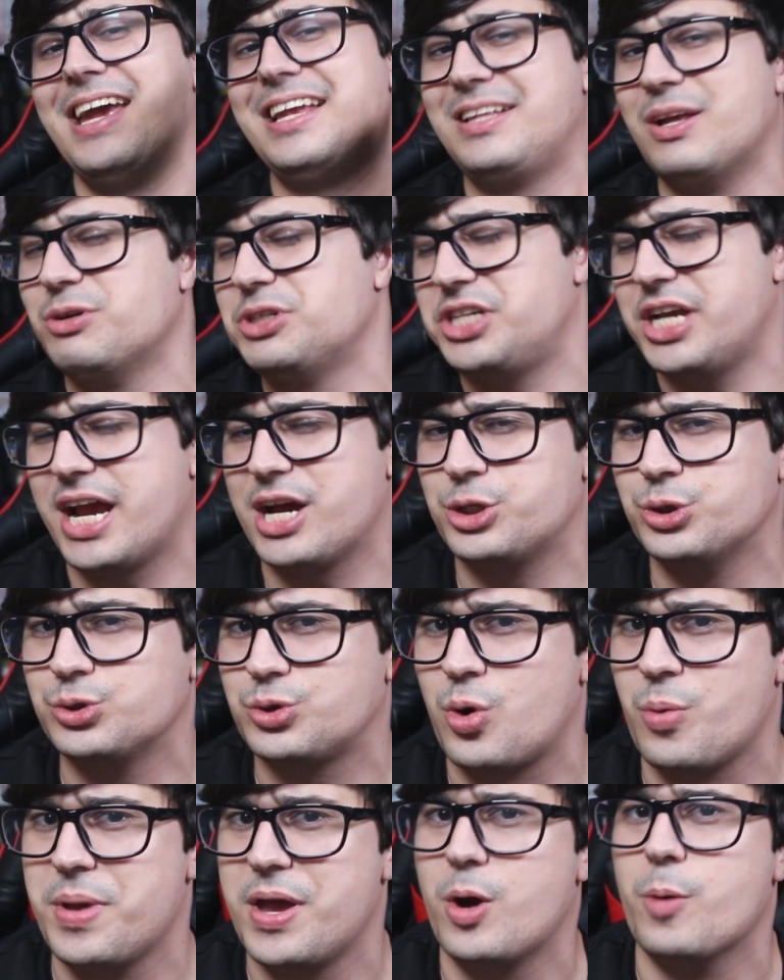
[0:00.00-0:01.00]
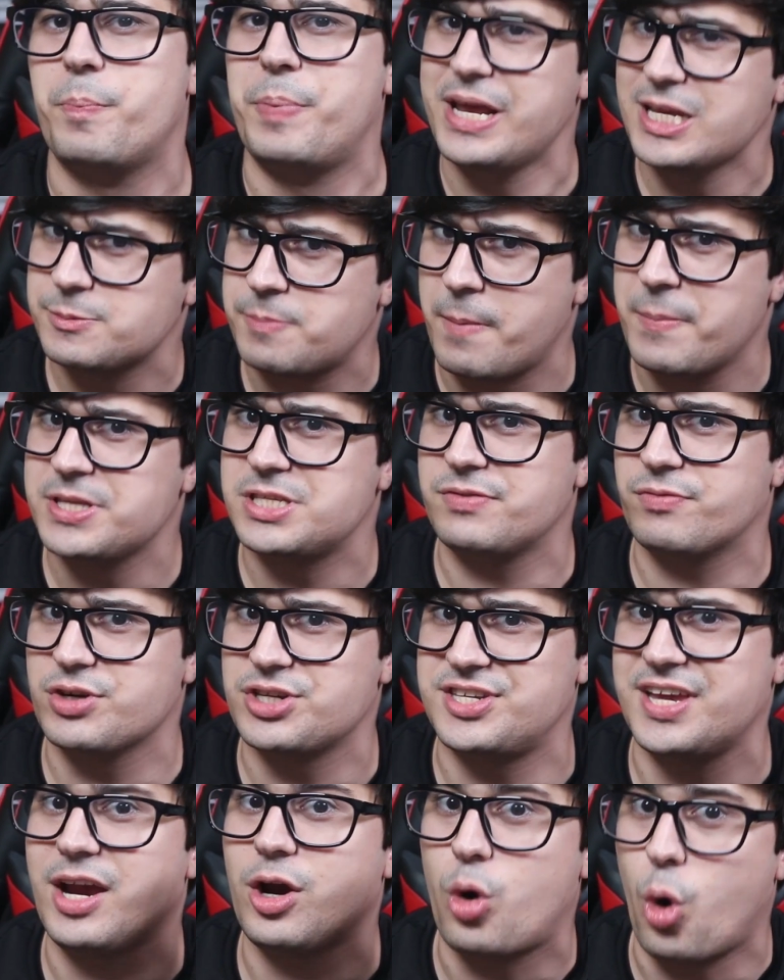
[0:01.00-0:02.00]
Então chega junto comigo, principalmente se
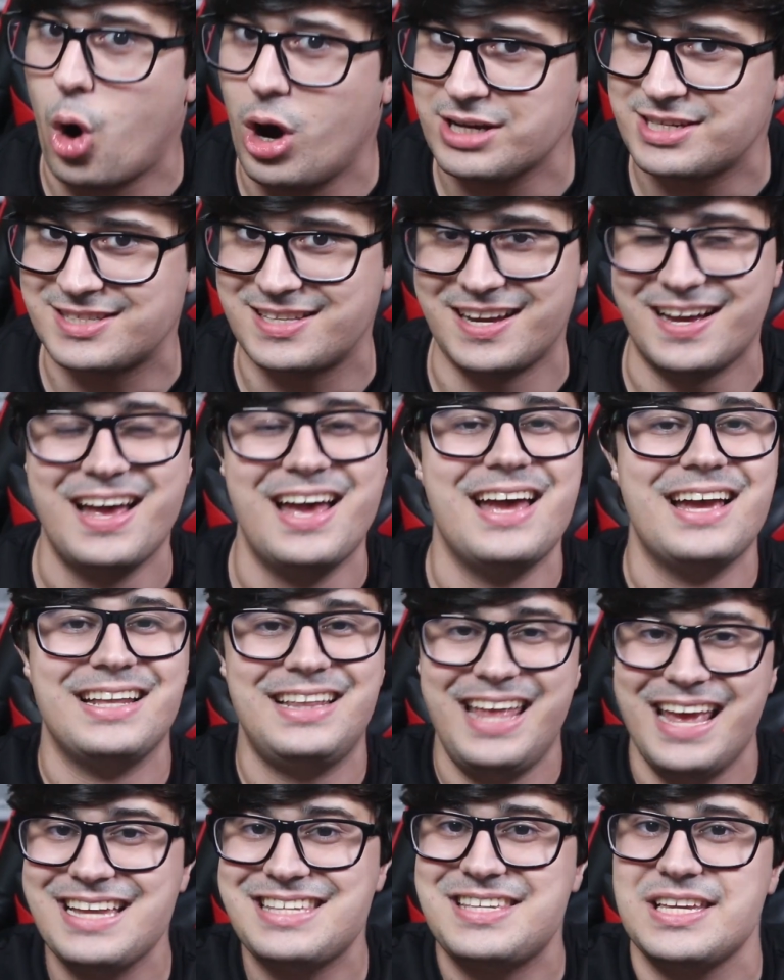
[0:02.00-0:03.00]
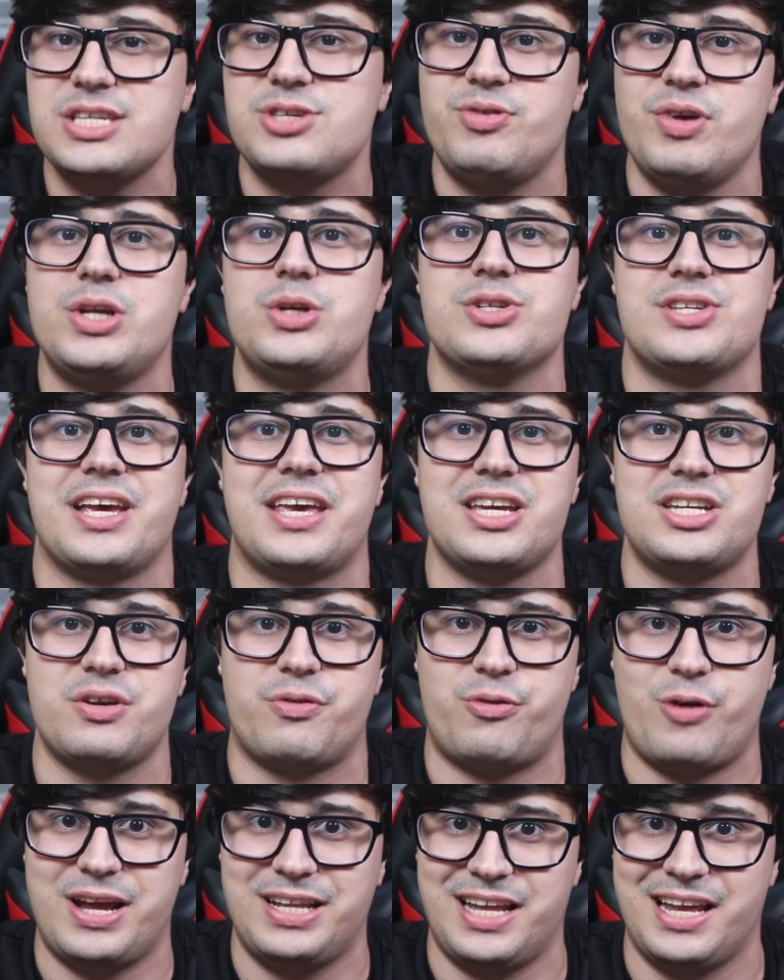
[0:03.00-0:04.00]
você gosta desses vídeos aqui
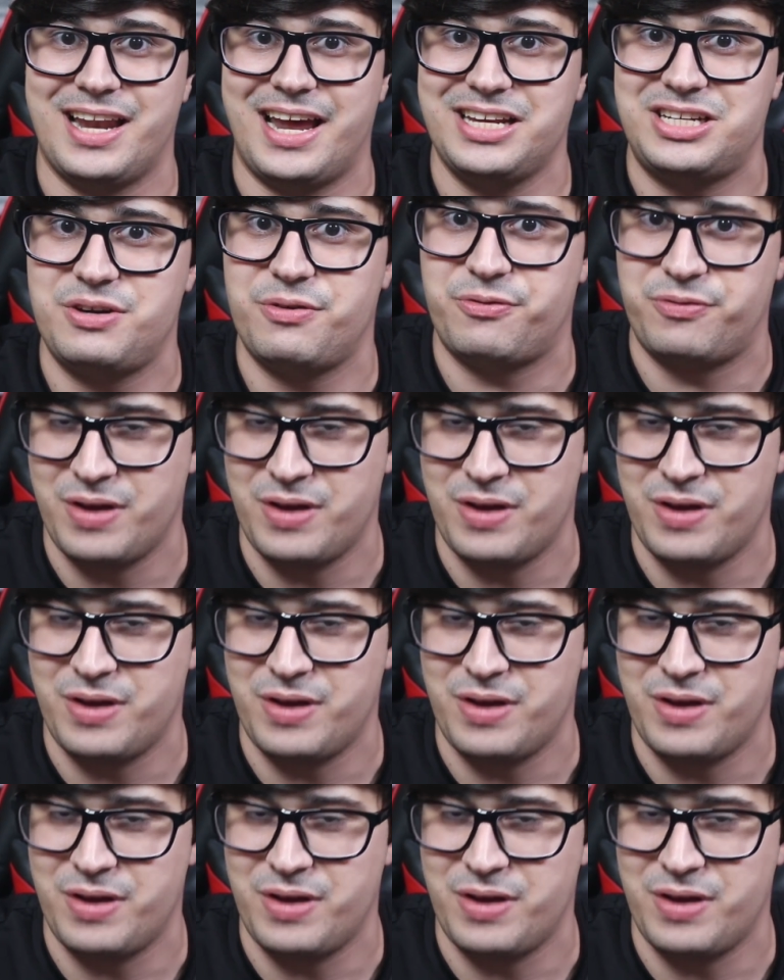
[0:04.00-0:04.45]
de Friday Night